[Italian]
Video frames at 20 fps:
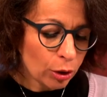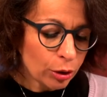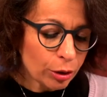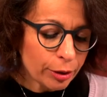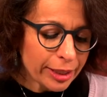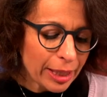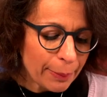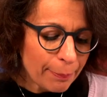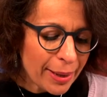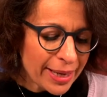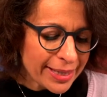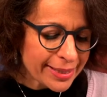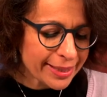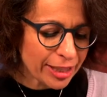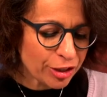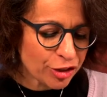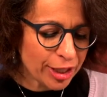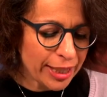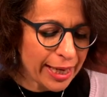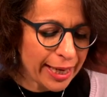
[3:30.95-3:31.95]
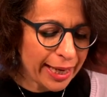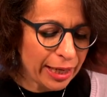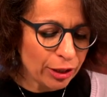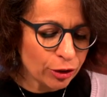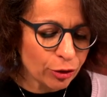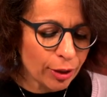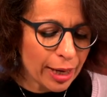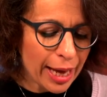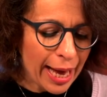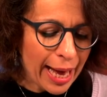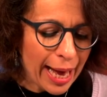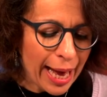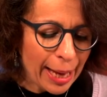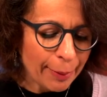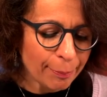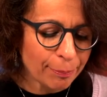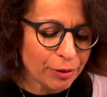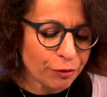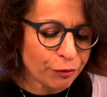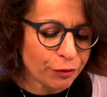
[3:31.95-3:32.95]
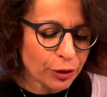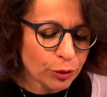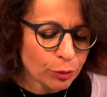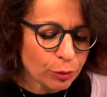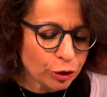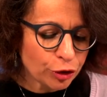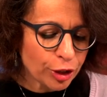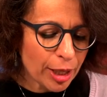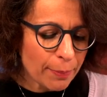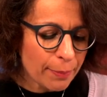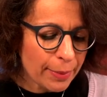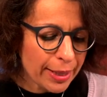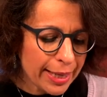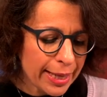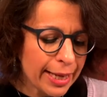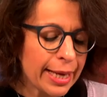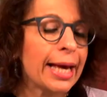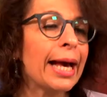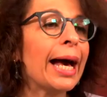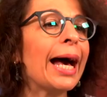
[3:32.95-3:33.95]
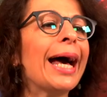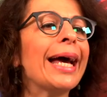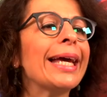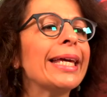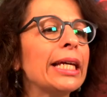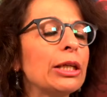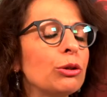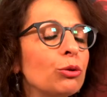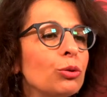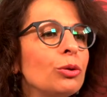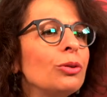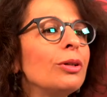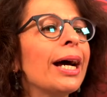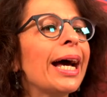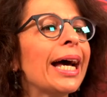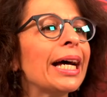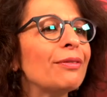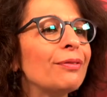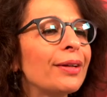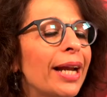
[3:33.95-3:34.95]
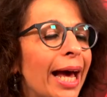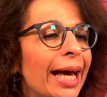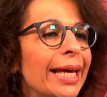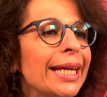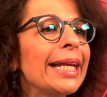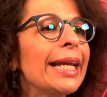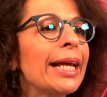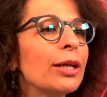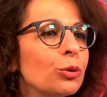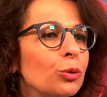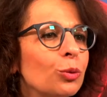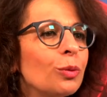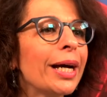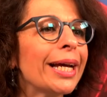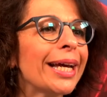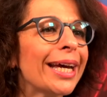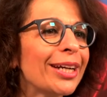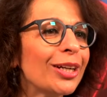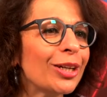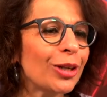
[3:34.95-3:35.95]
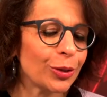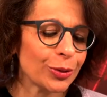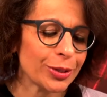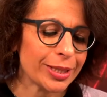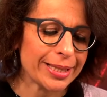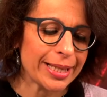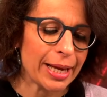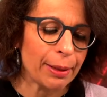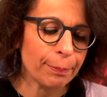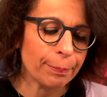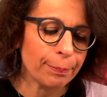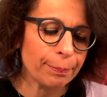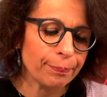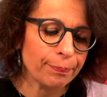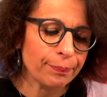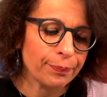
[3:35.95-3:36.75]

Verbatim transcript: Ora basta Cenerentola, abbi fiducia in me, anche tu avrai la tua carrozza.